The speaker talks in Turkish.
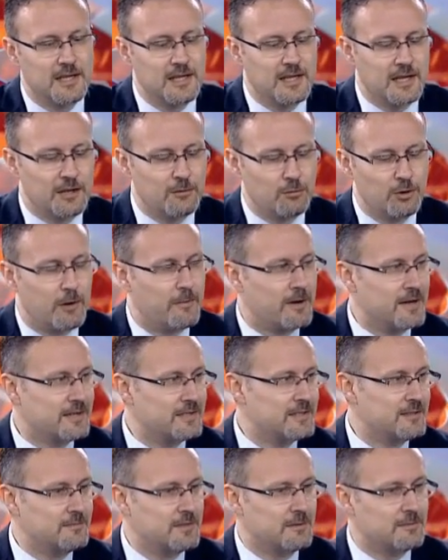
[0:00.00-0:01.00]
yani bana
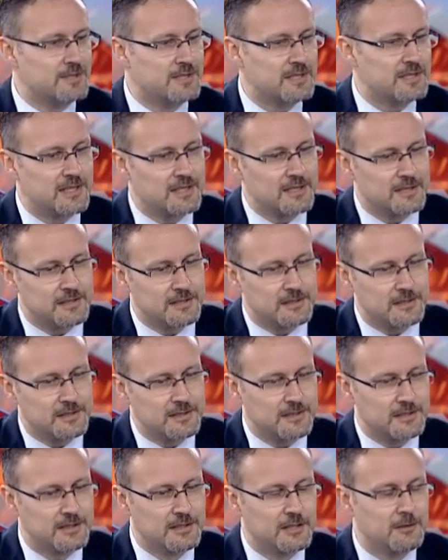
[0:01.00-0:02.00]
baktığımda mesela e,
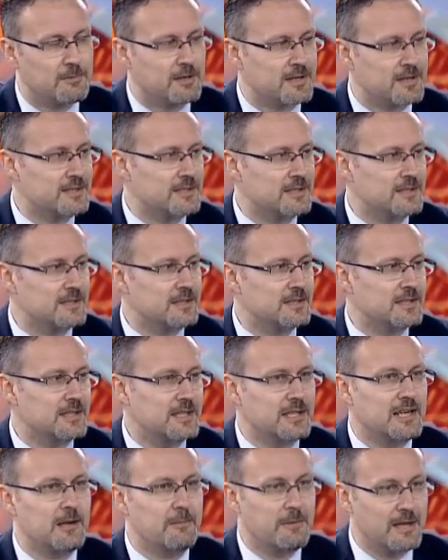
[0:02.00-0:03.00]
yıllık bazlı
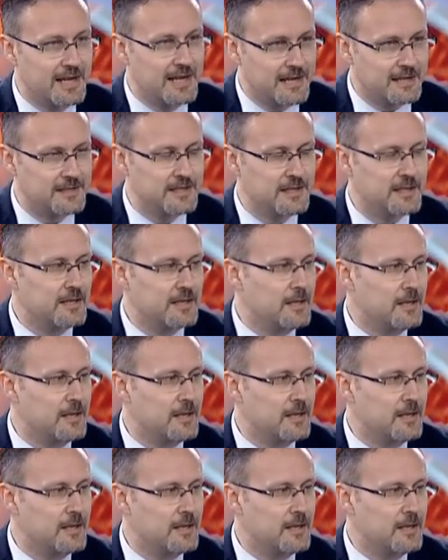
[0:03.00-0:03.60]
gerilemelerde